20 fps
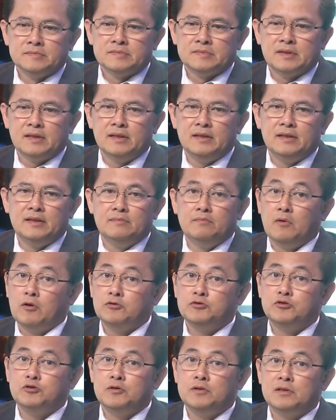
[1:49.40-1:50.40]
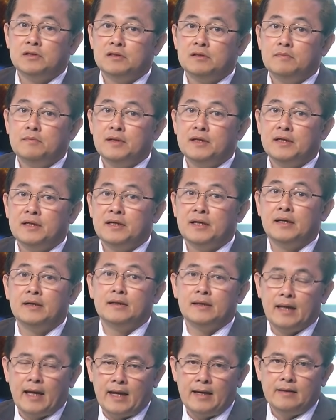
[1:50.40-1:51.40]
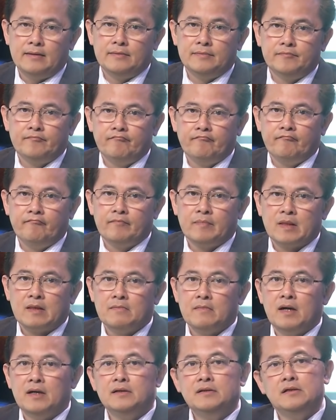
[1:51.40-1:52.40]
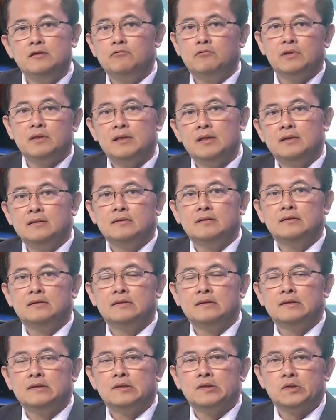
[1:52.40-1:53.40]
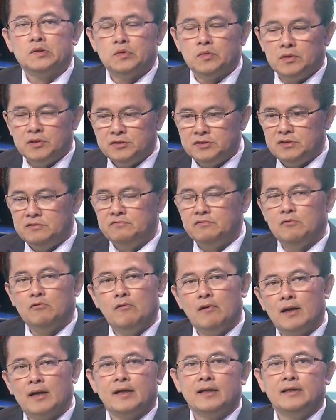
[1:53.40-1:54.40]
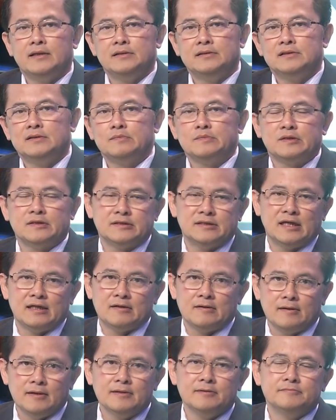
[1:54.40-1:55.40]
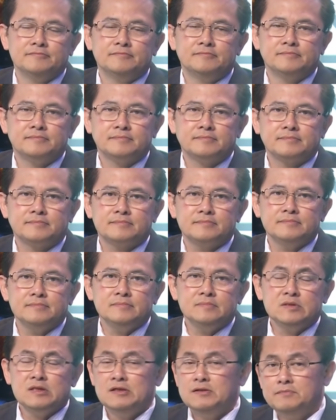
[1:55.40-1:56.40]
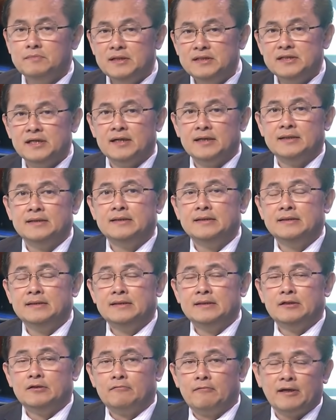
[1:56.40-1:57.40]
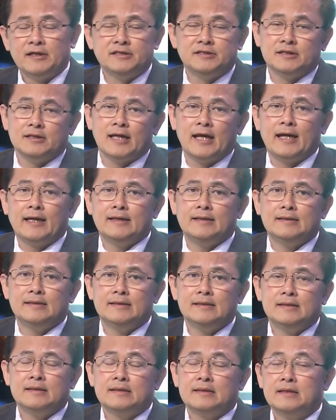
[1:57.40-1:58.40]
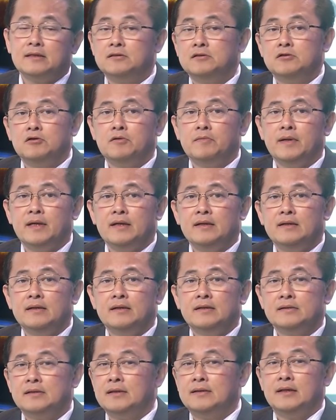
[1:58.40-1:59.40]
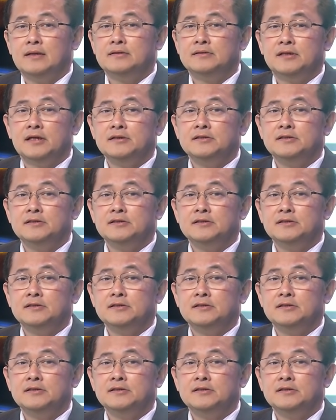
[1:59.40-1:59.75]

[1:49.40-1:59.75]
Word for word: thì mọi chuyện nó bị khựng lại bởi những quyết định của chính phủ Hoa Kỳ trong thời gian đó. Bây giờ quay trở lại thì thưa quý vị, tình hình thế